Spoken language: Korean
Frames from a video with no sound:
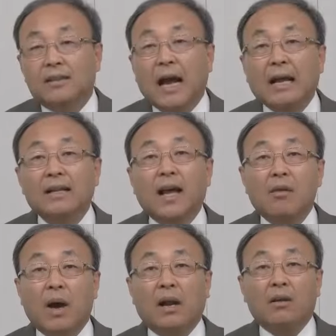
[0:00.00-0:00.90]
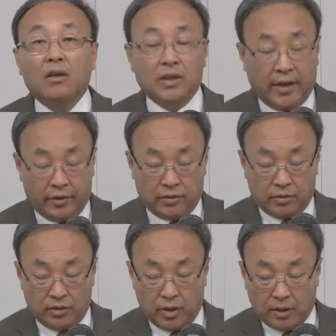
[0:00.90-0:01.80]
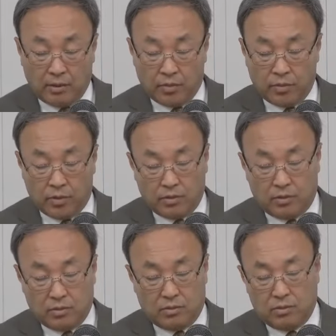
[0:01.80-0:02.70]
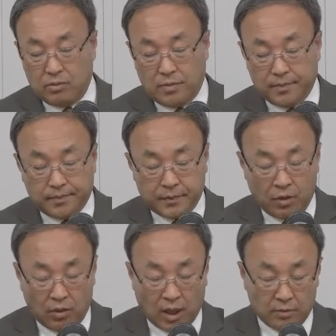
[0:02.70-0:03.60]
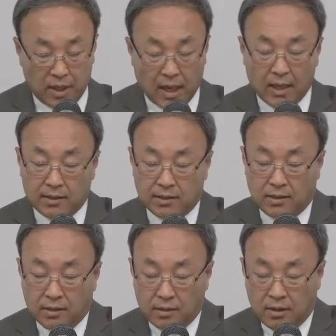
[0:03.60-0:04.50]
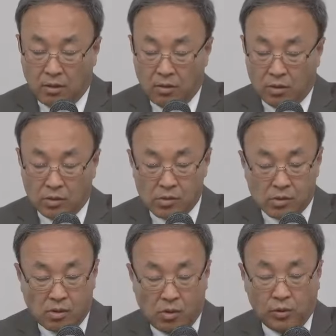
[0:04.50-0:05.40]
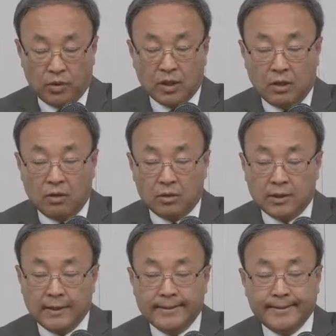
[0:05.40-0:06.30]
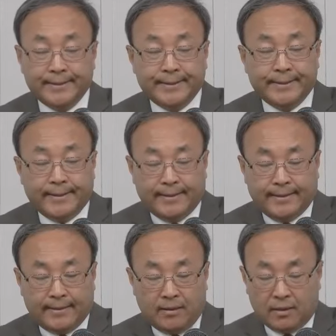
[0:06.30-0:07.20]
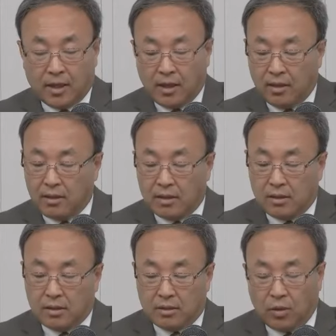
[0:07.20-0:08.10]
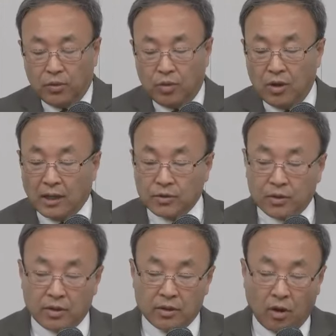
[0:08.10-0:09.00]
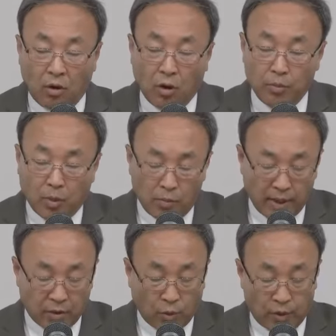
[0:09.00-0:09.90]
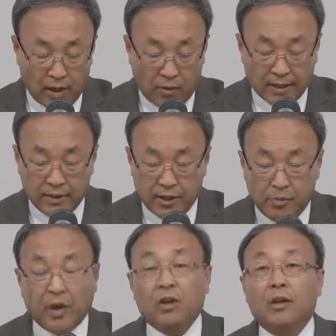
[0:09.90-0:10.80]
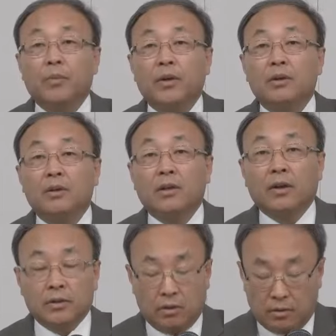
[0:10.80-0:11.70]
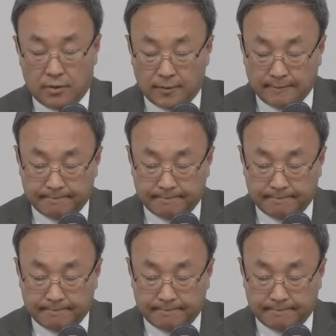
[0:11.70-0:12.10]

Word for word: 상당히 많아요. 이 개혁성경 읽다 보면 여기까지만 하겠어요. 영혼 혼 그런 것들 이렇게 혼동을 가져온 거예요. 영혼 몸의 교리가 완전히 변경된 거니요 개혁성경.